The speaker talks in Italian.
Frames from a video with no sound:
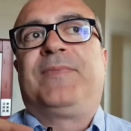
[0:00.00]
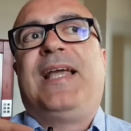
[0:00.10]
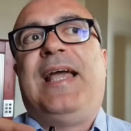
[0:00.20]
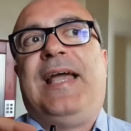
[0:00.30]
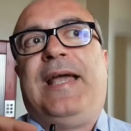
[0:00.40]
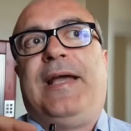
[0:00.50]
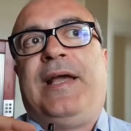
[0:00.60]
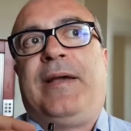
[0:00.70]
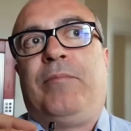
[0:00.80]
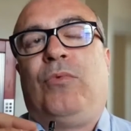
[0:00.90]
che
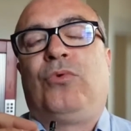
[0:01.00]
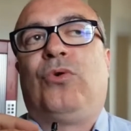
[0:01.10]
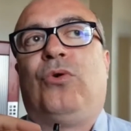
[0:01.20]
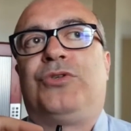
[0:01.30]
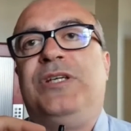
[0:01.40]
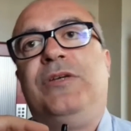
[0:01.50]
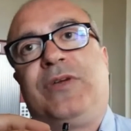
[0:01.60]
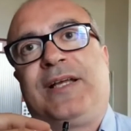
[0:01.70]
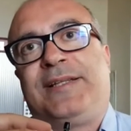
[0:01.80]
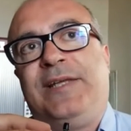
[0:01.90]
è molto
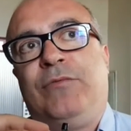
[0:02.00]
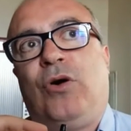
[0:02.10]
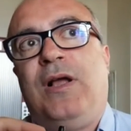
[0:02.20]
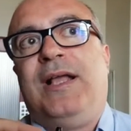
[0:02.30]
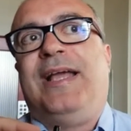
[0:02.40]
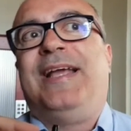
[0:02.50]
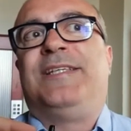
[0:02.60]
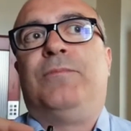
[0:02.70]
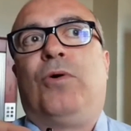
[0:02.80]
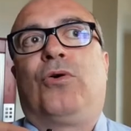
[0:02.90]
significativo e
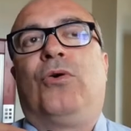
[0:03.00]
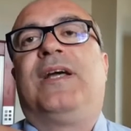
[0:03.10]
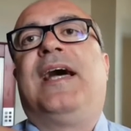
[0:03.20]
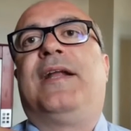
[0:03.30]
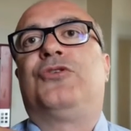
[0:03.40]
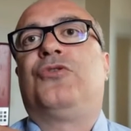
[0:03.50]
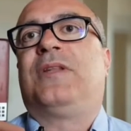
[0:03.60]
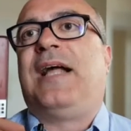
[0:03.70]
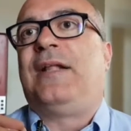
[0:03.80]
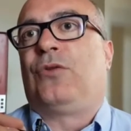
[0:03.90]
si può collegare
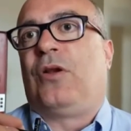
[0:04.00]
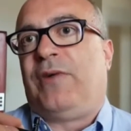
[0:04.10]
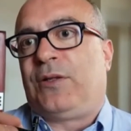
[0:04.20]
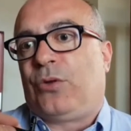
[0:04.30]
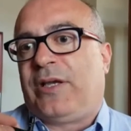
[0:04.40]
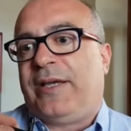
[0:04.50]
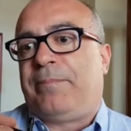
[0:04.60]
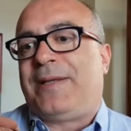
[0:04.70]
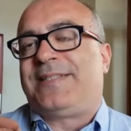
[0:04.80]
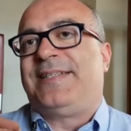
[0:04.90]
soltanto al fatto che
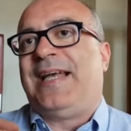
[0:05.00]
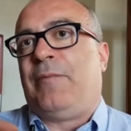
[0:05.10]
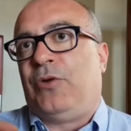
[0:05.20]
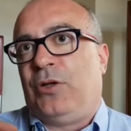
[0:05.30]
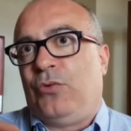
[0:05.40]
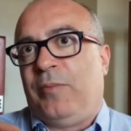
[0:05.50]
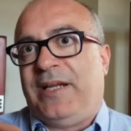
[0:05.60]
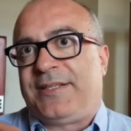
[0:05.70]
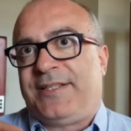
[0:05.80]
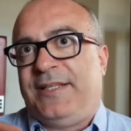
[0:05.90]
passiamo nel
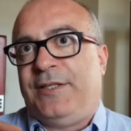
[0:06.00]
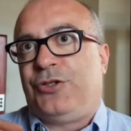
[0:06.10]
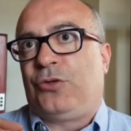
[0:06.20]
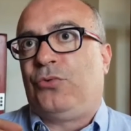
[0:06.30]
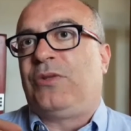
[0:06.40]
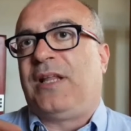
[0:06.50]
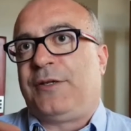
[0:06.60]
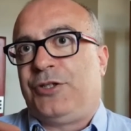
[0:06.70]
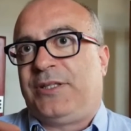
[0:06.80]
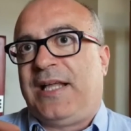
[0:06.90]
2016 tutta la
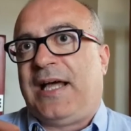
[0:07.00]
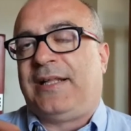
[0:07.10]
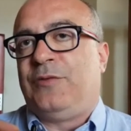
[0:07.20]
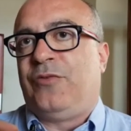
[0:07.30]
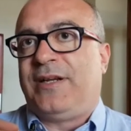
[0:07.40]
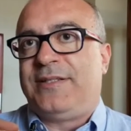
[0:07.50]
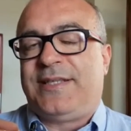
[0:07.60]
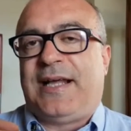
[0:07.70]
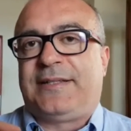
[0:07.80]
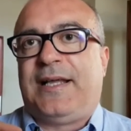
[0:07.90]
città alla
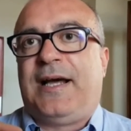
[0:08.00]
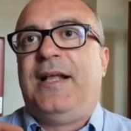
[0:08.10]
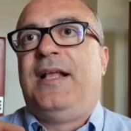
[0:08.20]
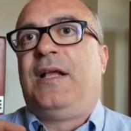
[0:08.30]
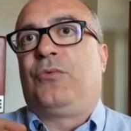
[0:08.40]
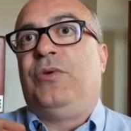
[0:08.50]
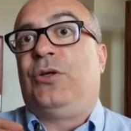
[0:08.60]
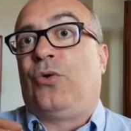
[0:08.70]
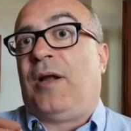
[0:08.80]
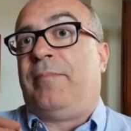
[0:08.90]
differenziata, quindi
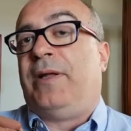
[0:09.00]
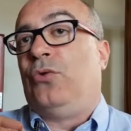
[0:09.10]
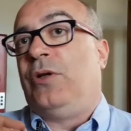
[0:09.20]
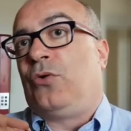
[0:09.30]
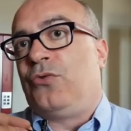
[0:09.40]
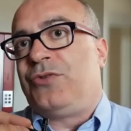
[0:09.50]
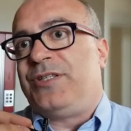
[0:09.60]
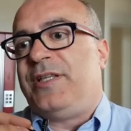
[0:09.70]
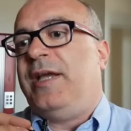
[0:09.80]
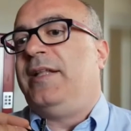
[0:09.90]
con abbandoni
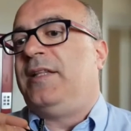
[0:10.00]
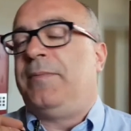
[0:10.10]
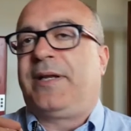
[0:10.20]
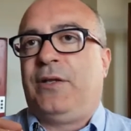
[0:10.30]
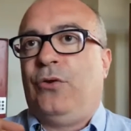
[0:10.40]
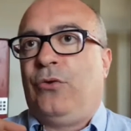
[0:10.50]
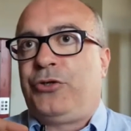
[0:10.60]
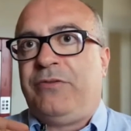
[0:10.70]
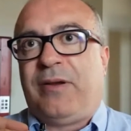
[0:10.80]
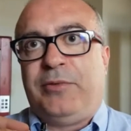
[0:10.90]
consistenti per chi non
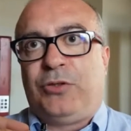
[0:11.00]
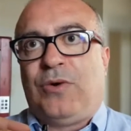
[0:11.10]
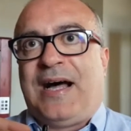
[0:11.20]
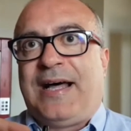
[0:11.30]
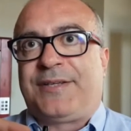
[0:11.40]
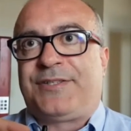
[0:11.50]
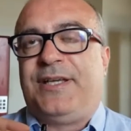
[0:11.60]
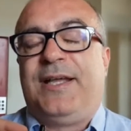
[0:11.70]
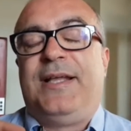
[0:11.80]
riusciva a abituarsi